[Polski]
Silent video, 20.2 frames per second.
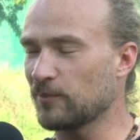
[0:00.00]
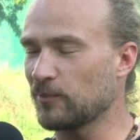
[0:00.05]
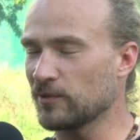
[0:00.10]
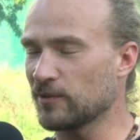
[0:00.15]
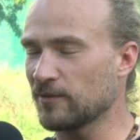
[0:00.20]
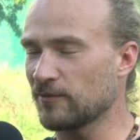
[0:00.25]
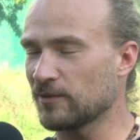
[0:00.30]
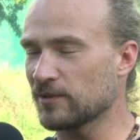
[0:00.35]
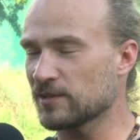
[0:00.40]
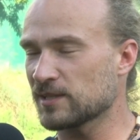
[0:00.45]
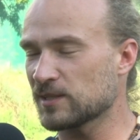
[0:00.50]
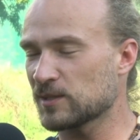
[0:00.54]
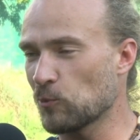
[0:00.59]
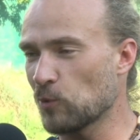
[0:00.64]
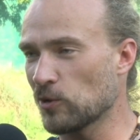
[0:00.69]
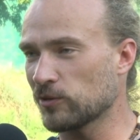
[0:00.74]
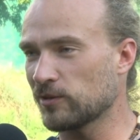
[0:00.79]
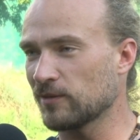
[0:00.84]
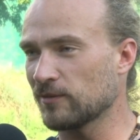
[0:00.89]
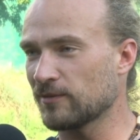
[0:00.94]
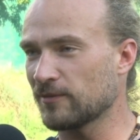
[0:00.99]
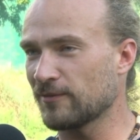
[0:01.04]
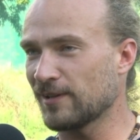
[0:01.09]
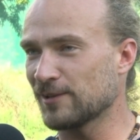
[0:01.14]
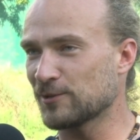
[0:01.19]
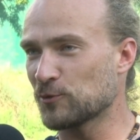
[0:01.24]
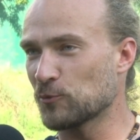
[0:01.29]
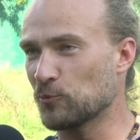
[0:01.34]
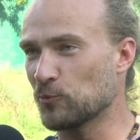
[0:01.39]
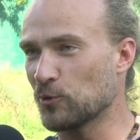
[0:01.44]
ponieważ złoto
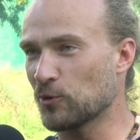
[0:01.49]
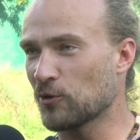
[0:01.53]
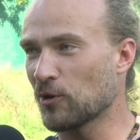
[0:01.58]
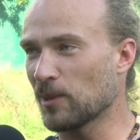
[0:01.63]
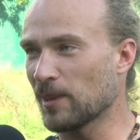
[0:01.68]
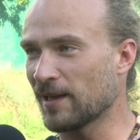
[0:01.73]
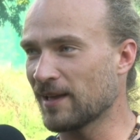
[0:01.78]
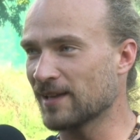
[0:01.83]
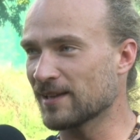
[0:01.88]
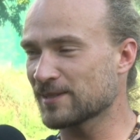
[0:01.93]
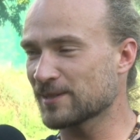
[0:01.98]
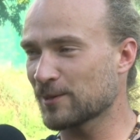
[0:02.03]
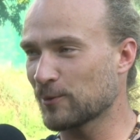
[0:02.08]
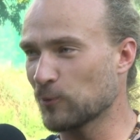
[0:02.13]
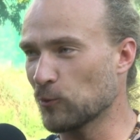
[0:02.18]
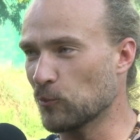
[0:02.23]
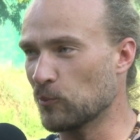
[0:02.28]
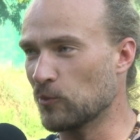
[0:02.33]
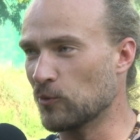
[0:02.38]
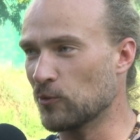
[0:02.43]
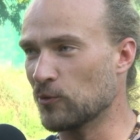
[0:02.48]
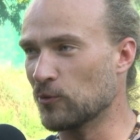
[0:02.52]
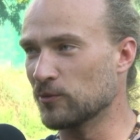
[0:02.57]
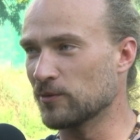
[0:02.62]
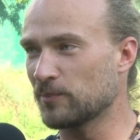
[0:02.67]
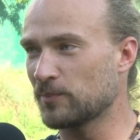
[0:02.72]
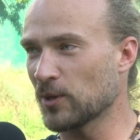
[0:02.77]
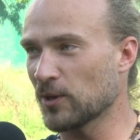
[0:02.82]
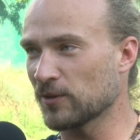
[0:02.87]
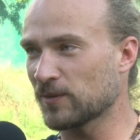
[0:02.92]
wywalczył mój kolega z klubu
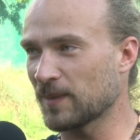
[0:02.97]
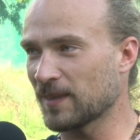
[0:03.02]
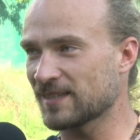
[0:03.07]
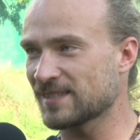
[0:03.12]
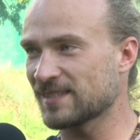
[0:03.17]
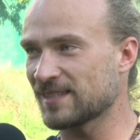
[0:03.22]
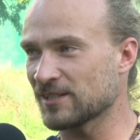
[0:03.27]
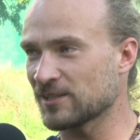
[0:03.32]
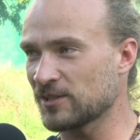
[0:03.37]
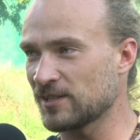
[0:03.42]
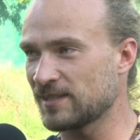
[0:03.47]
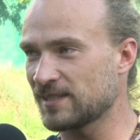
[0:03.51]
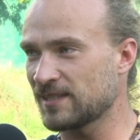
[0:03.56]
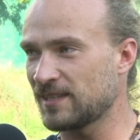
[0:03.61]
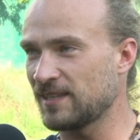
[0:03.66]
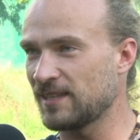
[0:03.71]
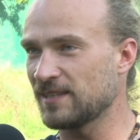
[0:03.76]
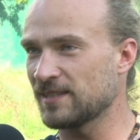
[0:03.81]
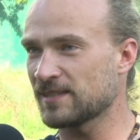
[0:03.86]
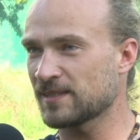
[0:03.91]
Piotrek Starzycki,